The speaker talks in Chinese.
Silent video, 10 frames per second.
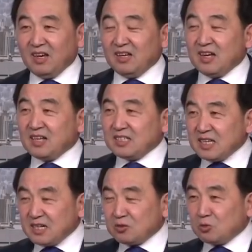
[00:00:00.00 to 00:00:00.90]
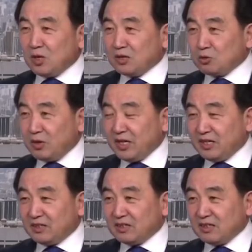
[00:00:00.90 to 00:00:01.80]
他借助了
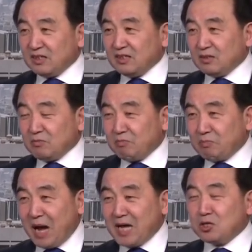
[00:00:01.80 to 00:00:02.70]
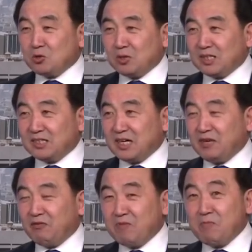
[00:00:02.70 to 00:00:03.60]
对白左的这
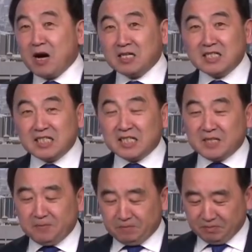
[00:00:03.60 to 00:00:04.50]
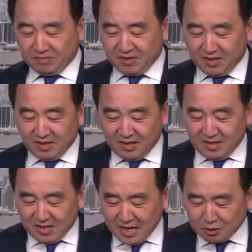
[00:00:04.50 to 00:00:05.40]
一份抨击，
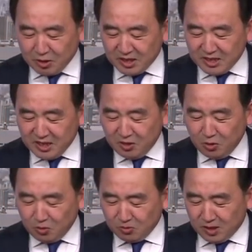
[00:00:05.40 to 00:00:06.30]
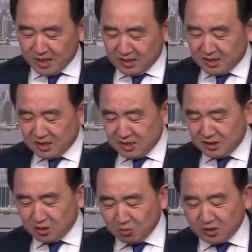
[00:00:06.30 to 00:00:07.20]
他却引用了辛
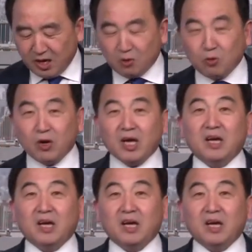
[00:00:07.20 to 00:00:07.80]
丑条约，